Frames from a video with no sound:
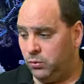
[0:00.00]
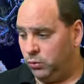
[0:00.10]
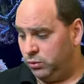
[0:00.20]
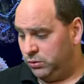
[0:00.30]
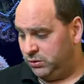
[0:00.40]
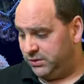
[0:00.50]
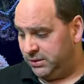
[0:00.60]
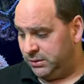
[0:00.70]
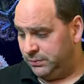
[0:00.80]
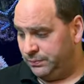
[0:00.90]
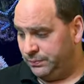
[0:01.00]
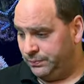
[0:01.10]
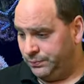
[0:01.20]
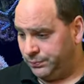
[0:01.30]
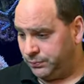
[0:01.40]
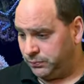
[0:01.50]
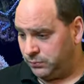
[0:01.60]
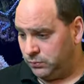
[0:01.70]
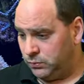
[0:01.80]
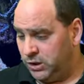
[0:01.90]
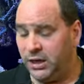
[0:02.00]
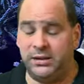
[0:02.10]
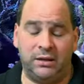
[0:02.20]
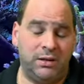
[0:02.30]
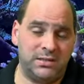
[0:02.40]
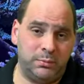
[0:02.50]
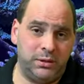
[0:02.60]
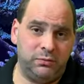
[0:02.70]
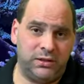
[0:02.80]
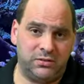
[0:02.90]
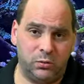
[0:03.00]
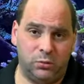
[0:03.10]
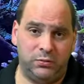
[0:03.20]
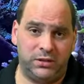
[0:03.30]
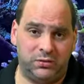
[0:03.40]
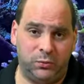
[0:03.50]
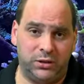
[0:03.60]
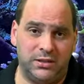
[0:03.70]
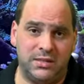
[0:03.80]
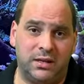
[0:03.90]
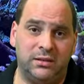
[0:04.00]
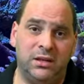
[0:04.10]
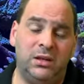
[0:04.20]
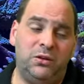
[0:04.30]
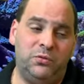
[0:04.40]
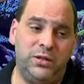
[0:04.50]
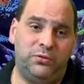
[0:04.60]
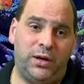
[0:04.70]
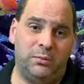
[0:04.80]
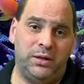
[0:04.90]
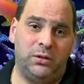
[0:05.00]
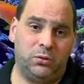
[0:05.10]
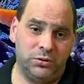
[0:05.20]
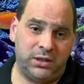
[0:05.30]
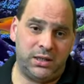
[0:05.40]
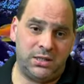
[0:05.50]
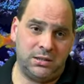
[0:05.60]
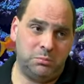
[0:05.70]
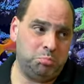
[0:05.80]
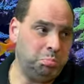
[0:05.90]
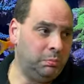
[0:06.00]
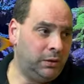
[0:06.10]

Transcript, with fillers: Und ähm, ja, da war es im Endeffekt so, es wurde gesagt, vierfache Menge runterrechnen.